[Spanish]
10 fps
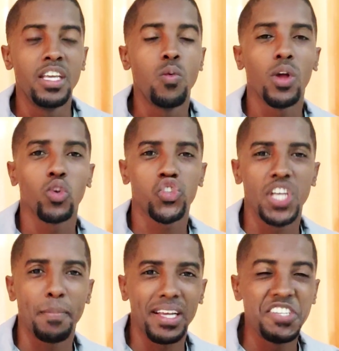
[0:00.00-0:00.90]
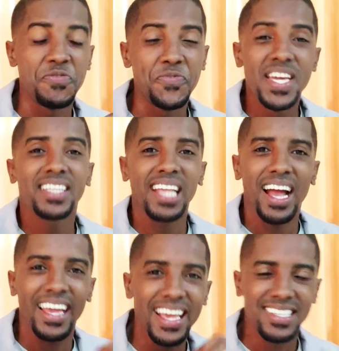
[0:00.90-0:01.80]
Y cuando se
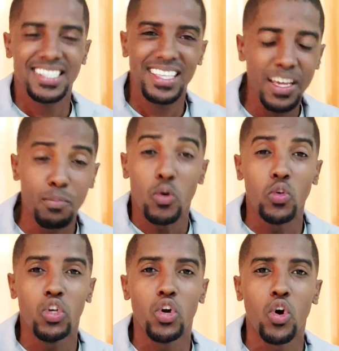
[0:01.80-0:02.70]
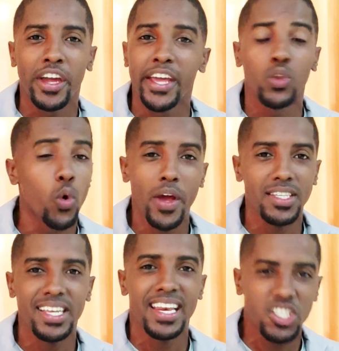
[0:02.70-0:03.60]
manifiesta ese demonio que no
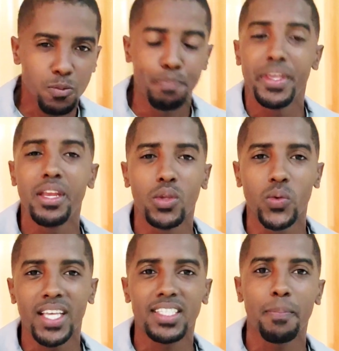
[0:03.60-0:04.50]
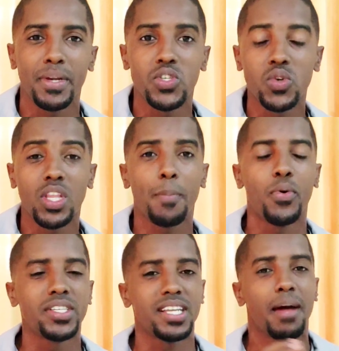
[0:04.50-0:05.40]
es el espíritu de esa persona,
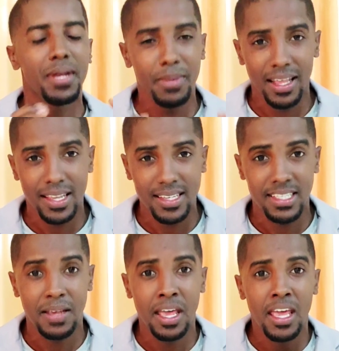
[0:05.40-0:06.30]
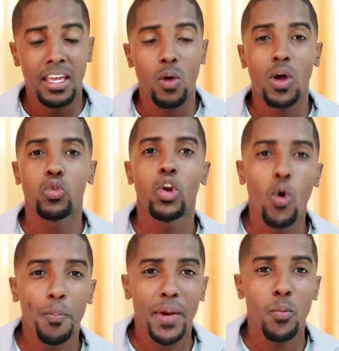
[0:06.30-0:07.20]
pues la Biblia dice que cuando
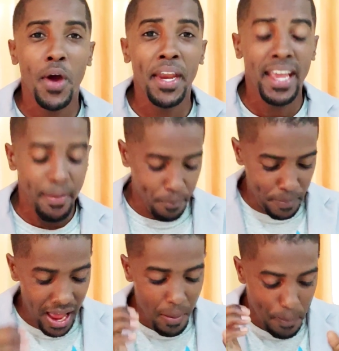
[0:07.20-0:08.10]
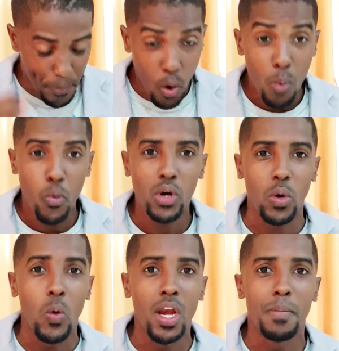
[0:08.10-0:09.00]
el hombre muere va al polvo el
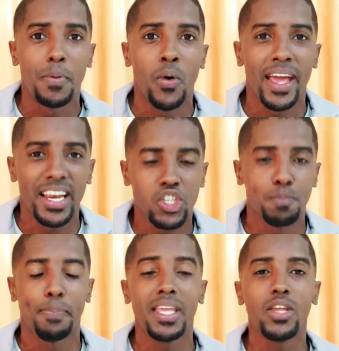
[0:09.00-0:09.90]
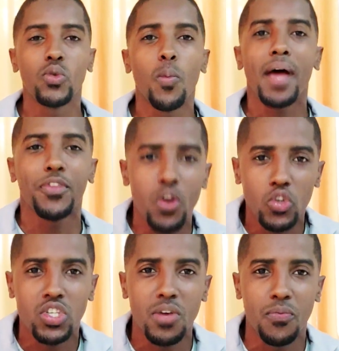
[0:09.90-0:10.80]
cuerpo, el espíritu va a
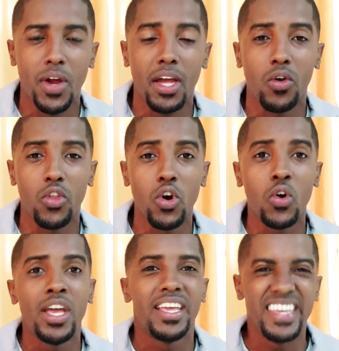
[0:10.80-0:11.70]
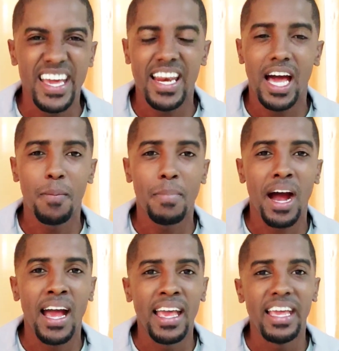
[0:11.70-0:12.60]
Dios quien fue que lo dio y el
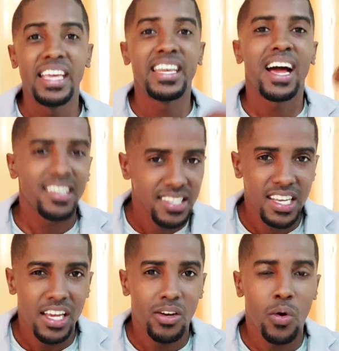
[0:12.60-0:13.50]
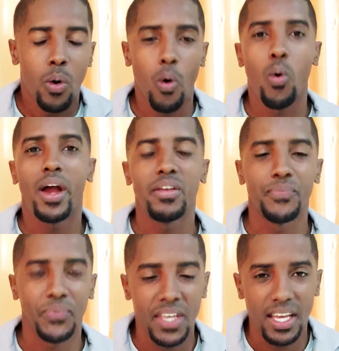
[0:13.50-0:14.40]
alma irá al cielo o al
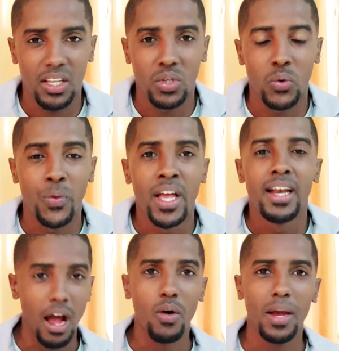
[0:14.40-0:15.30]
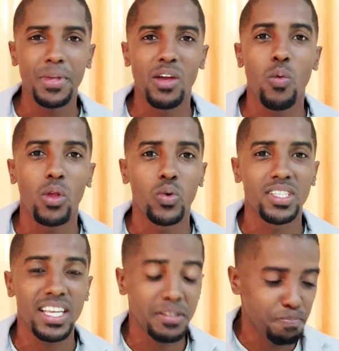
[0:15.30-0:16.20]
infierno. Ahora bien, cuando
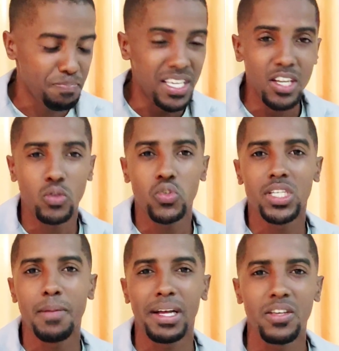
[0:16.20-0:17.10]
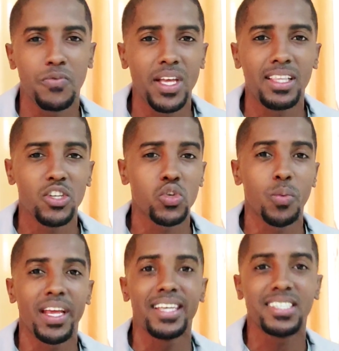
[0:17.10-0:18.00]
ese espíritu se manifiesta
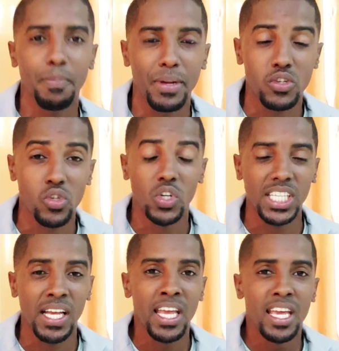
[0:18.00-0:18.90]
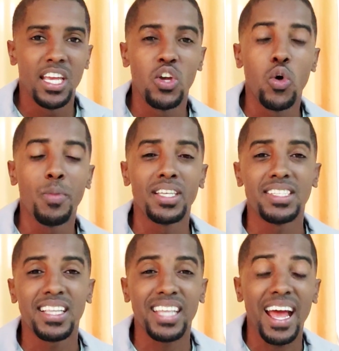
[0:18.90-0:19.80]
sobre esa persona y
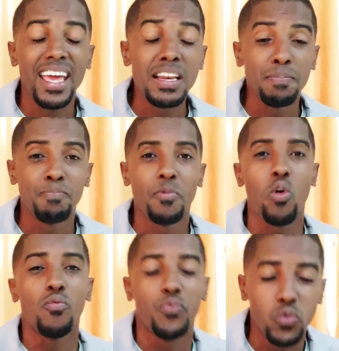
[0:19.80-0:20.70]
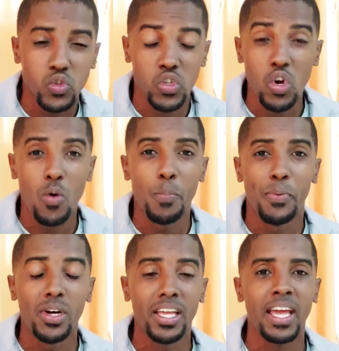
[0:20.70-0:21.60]
comienza a traer confusión,
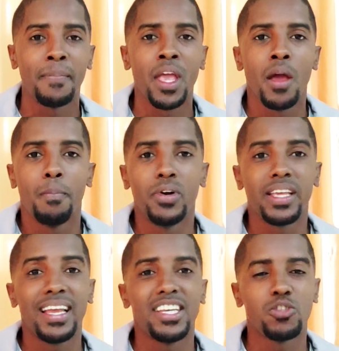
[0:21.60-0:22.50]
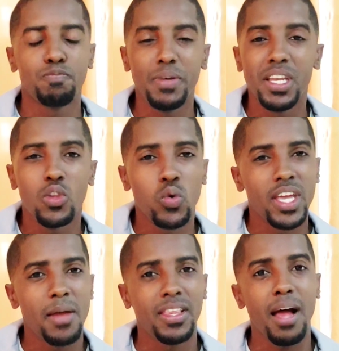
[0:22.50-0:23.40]
porque porque el
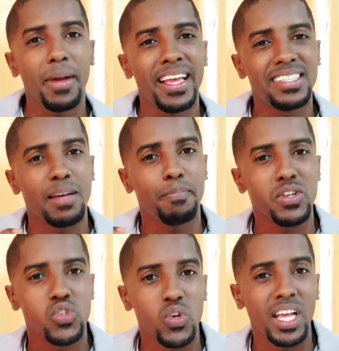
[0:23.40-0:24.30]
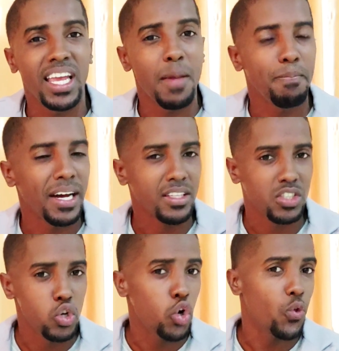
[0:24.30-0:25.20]
espíritu que estaba en esa persona que
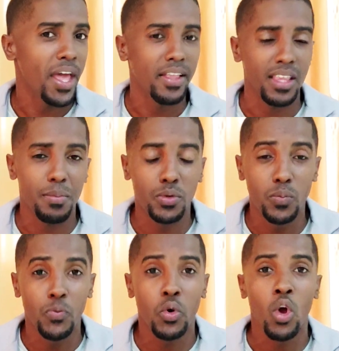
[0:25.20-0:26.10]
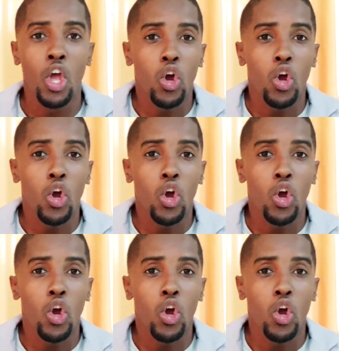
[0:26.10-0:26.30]
partió de este mundo